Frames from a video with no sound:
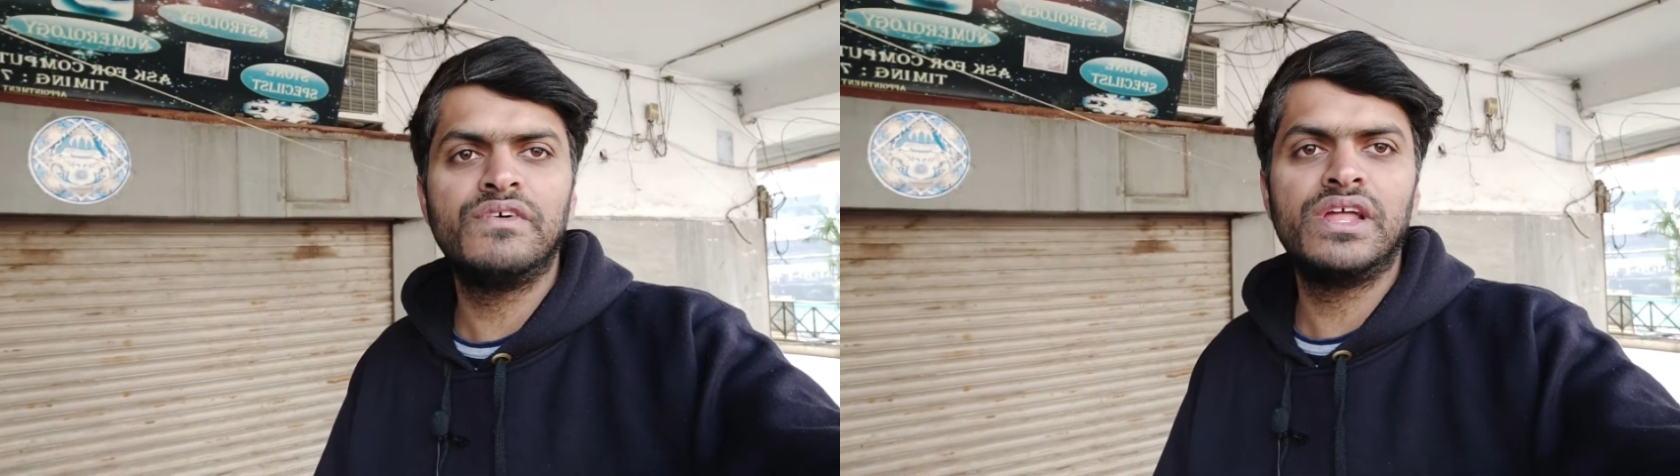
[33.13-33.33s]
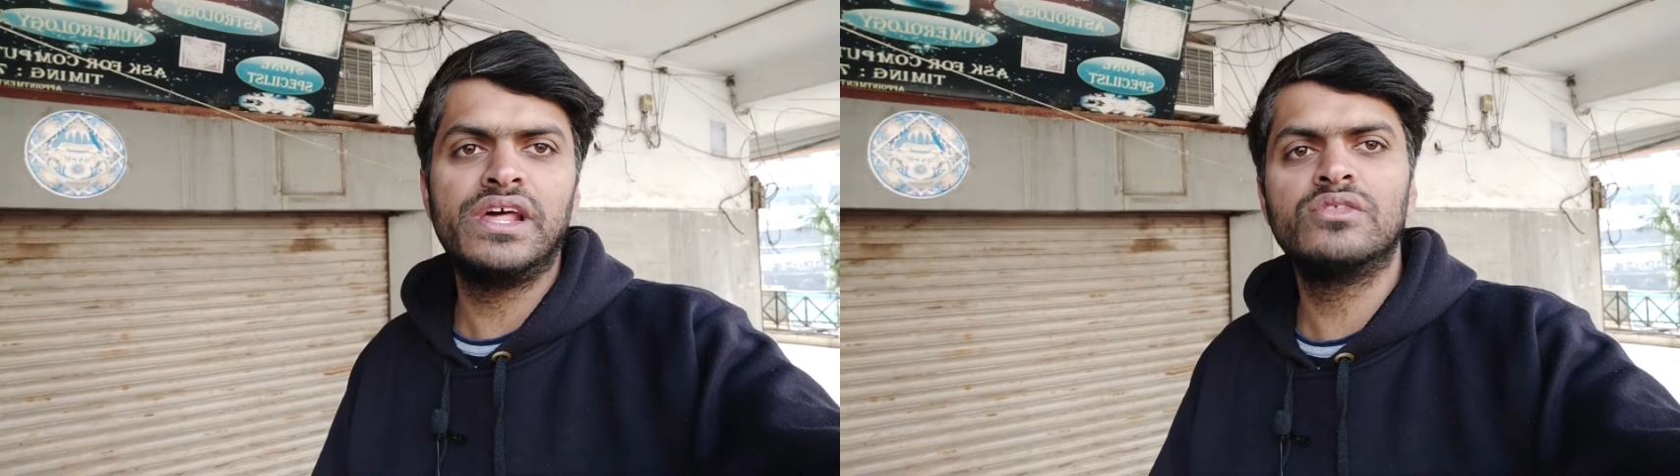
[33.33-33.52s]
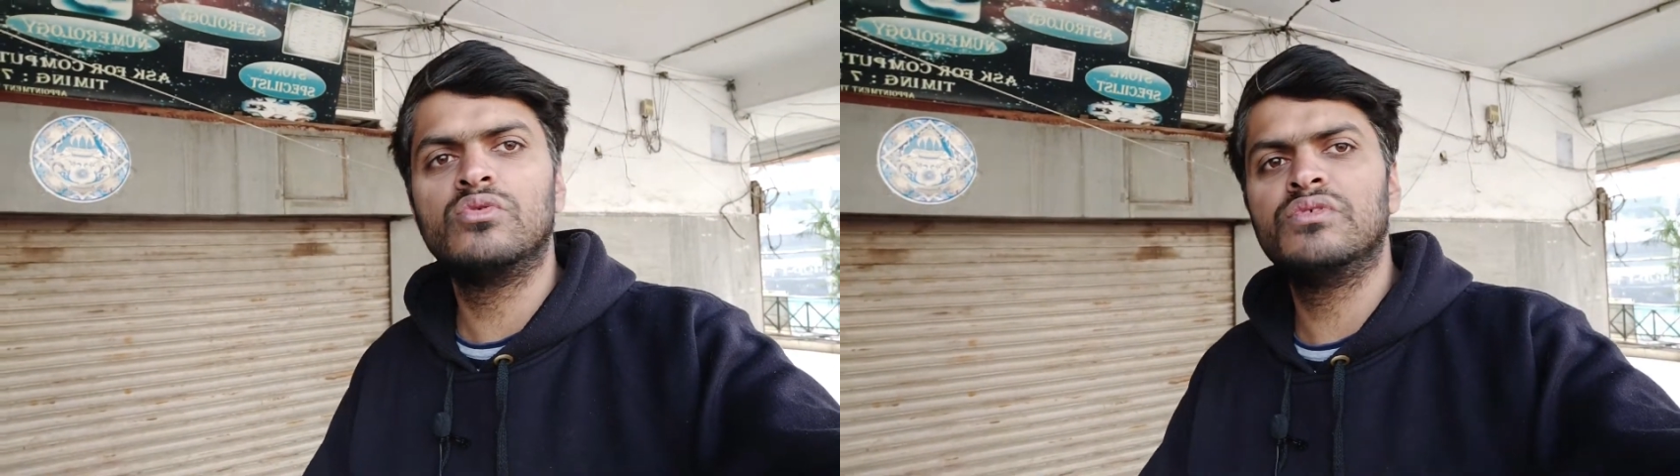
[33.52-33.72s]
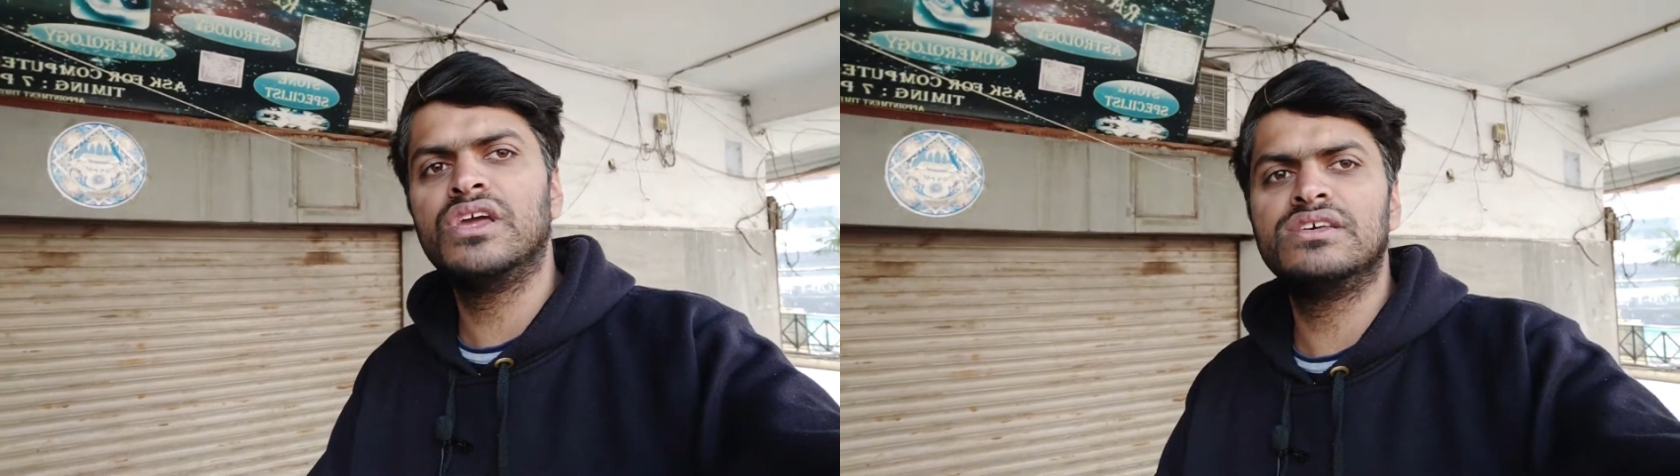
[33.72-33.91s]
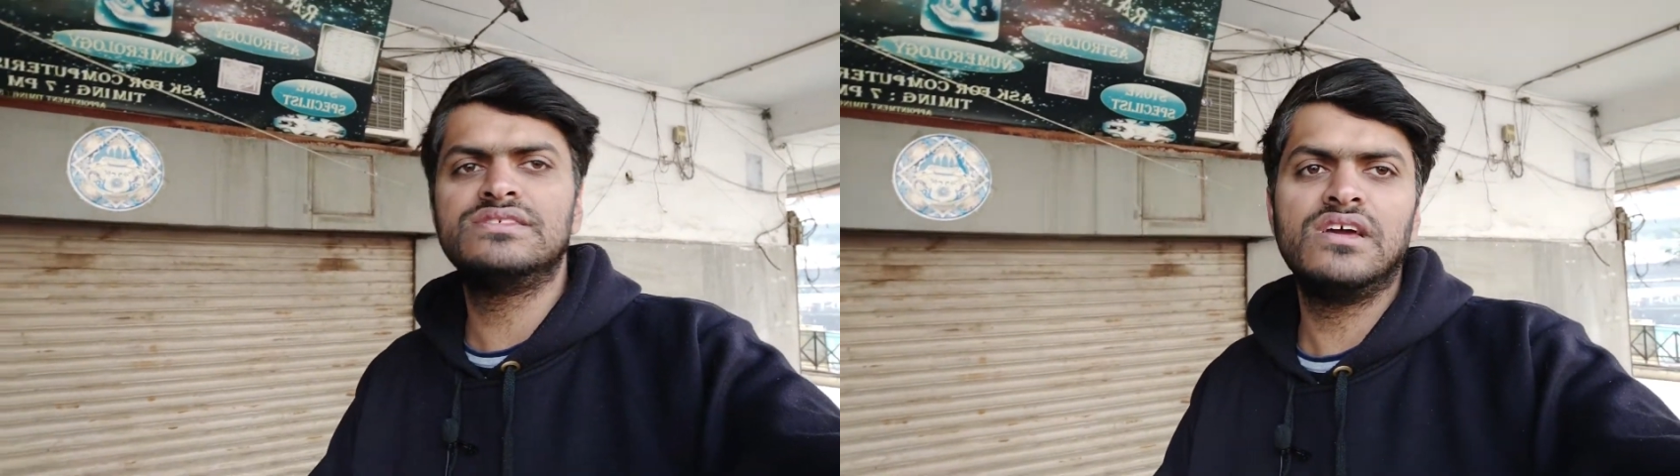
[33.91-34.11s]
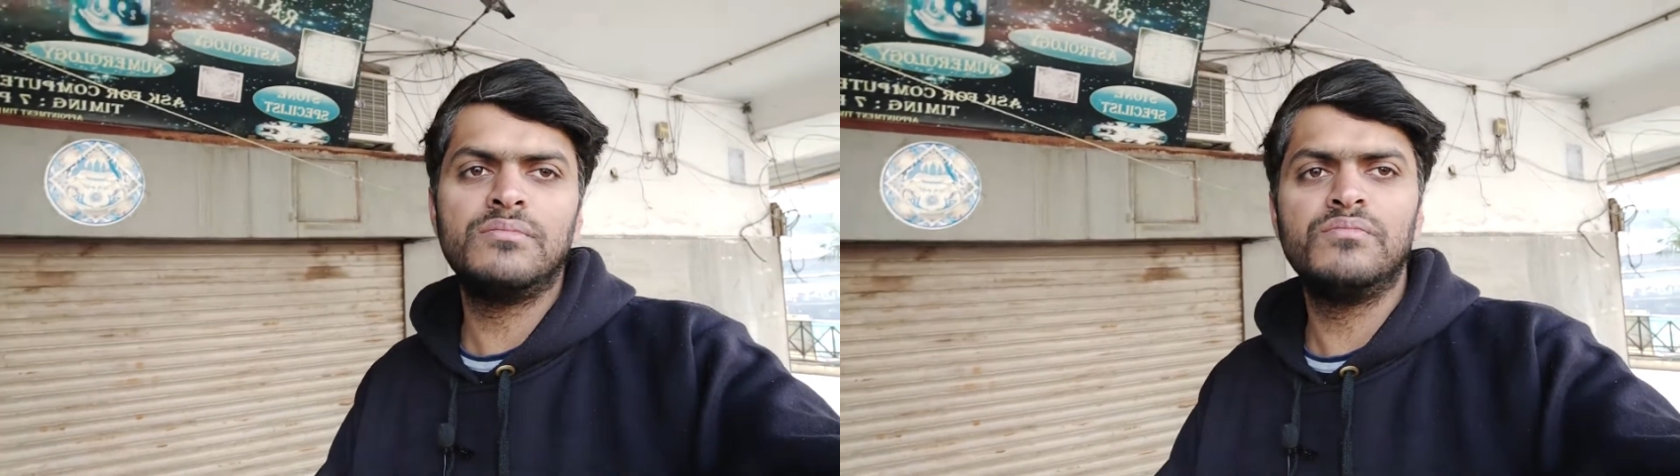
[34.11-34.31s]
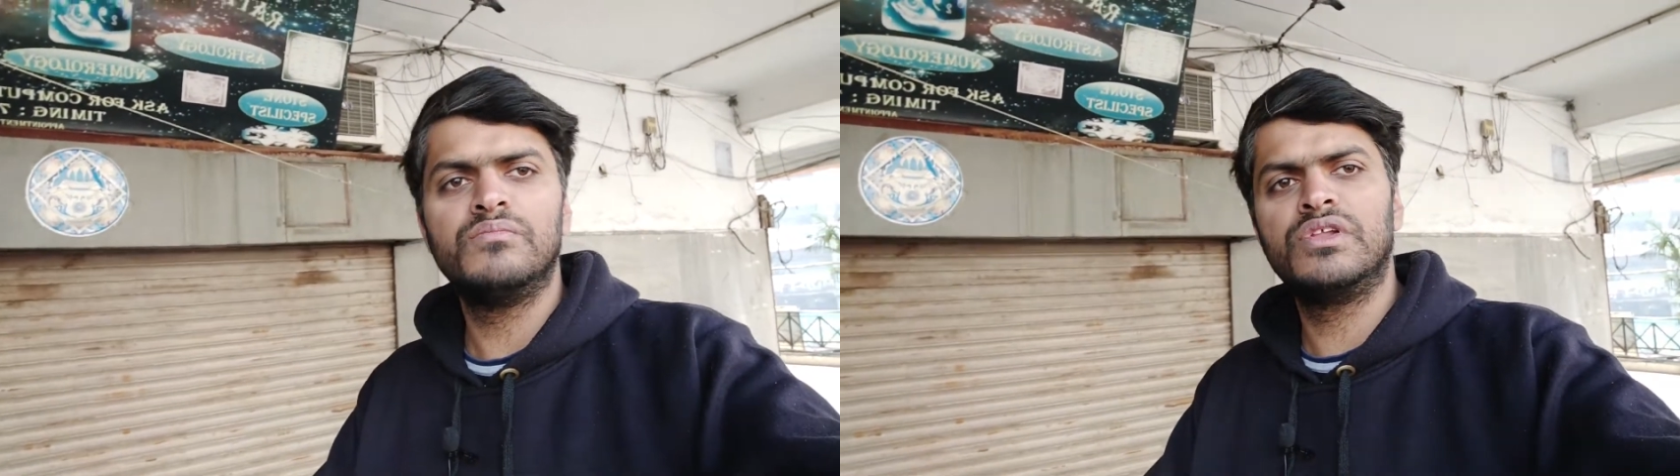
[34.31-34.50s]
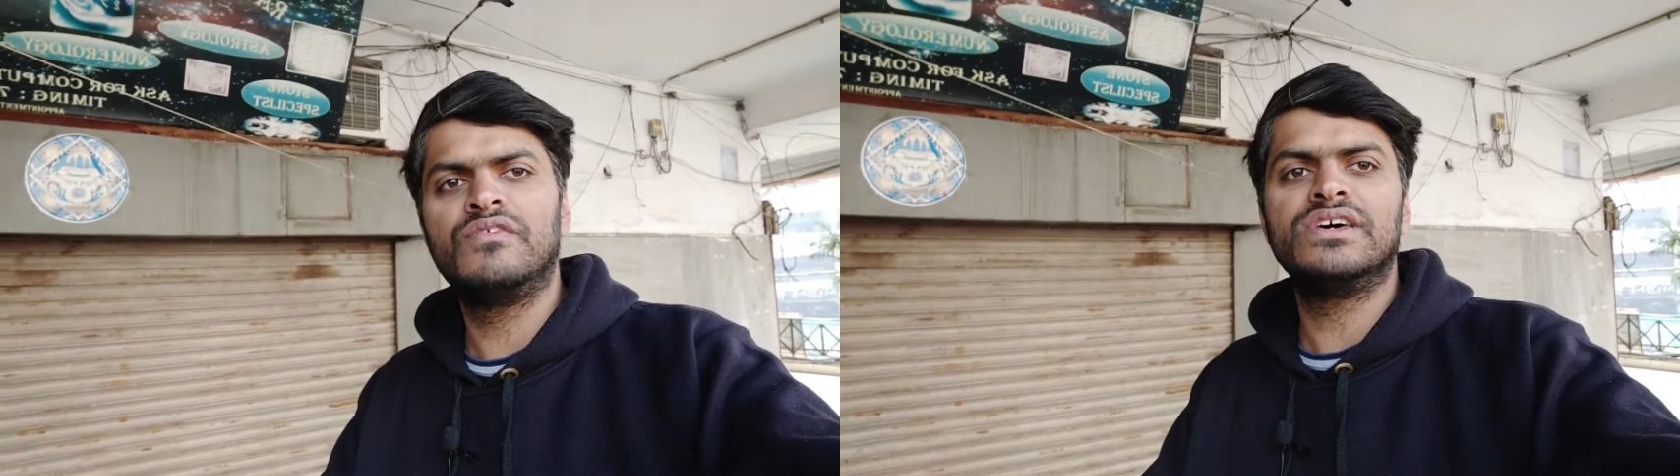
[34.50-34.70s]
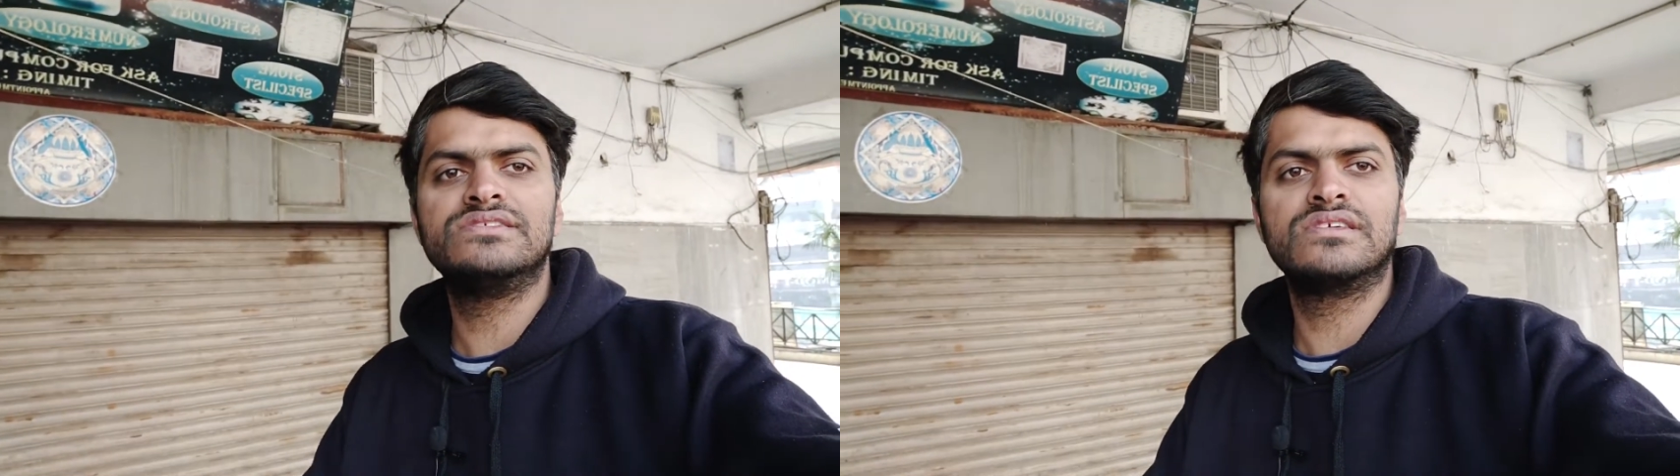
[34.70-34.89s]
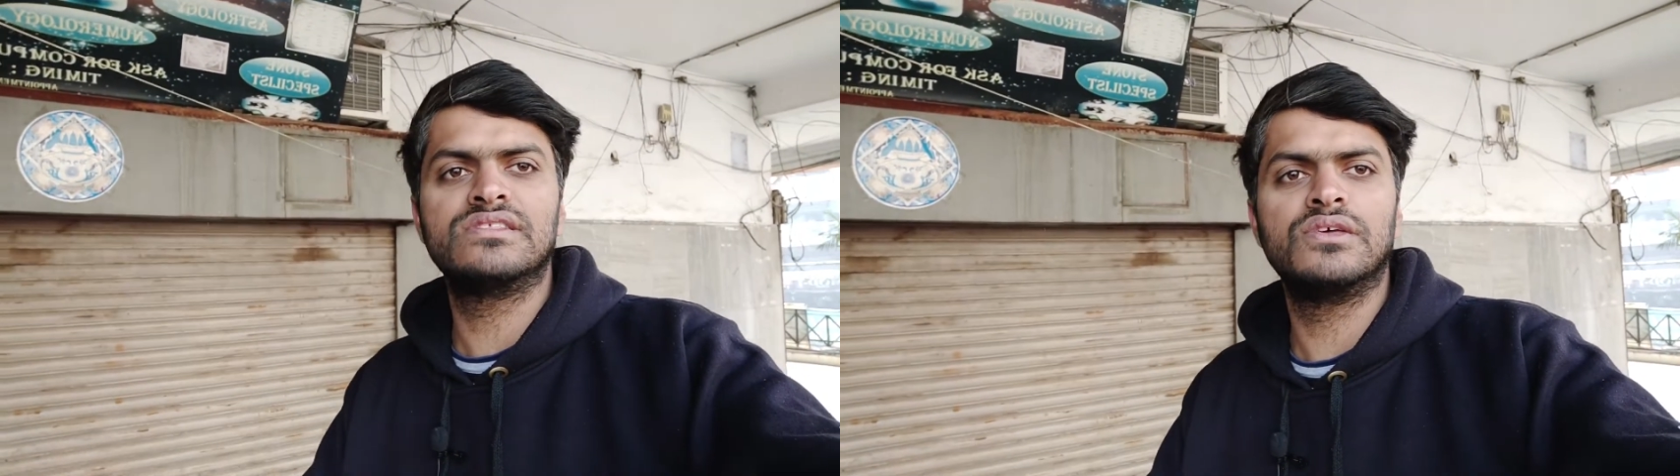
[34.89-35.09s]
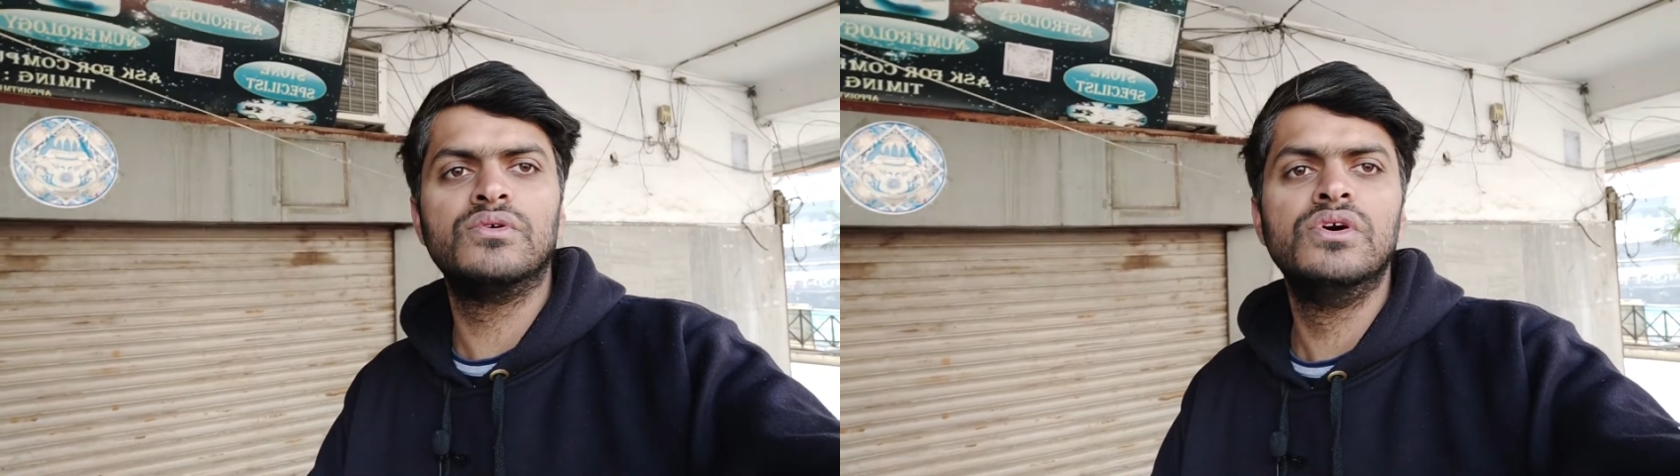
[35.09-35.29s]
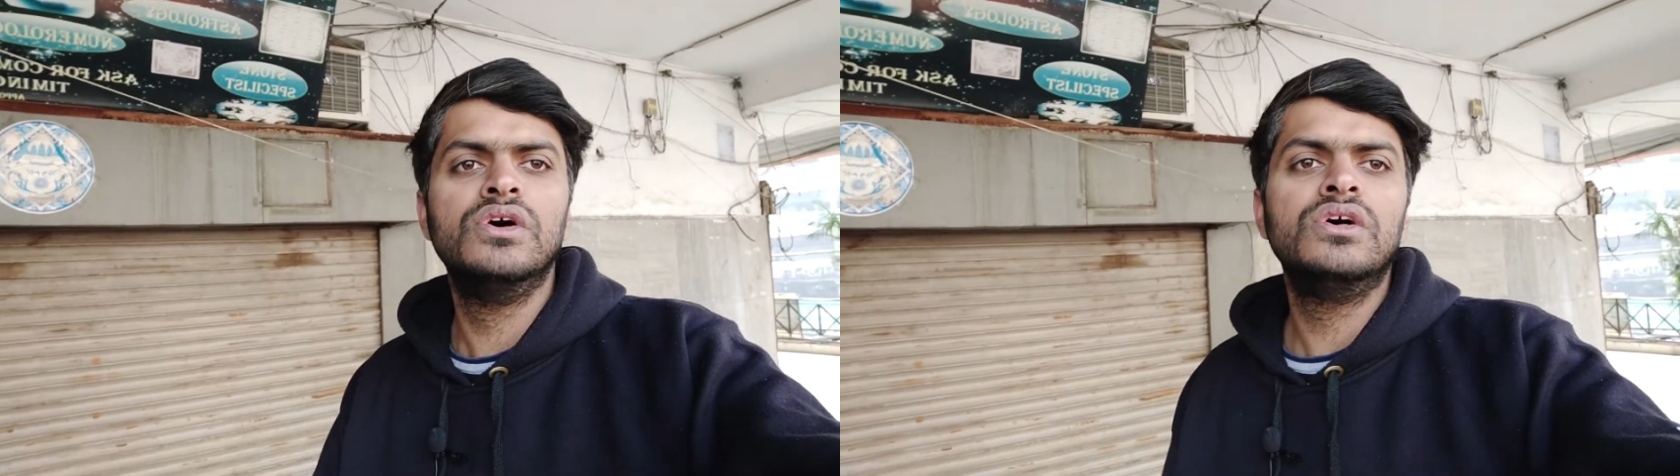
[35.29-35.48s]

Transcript: बनवाना है तो यहाँ से आप बनवा सकते हो